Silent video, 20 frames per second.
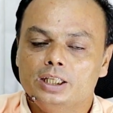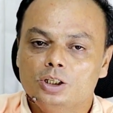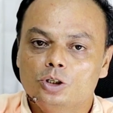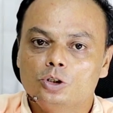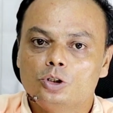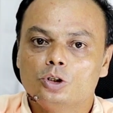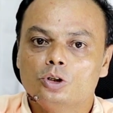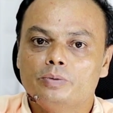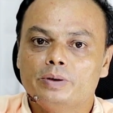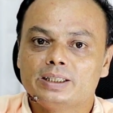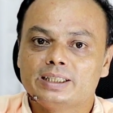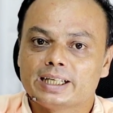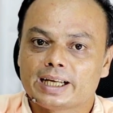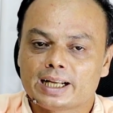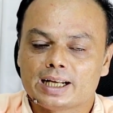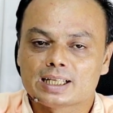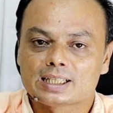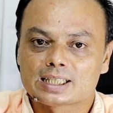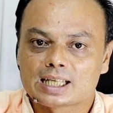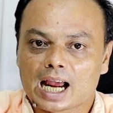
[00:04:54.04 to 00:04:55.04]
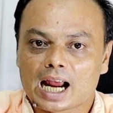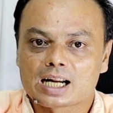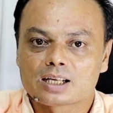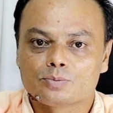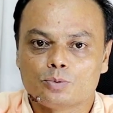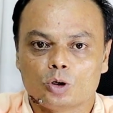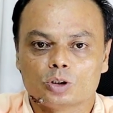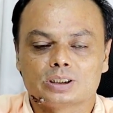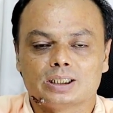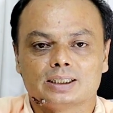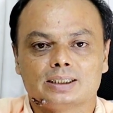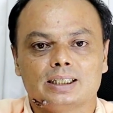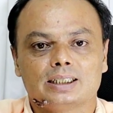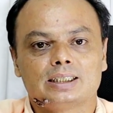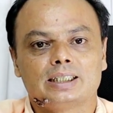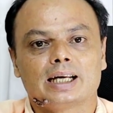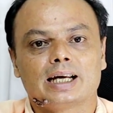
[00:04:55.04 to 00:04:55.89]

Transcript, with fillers: ইউটিউবে যেখানে সার্চ বক্স আছে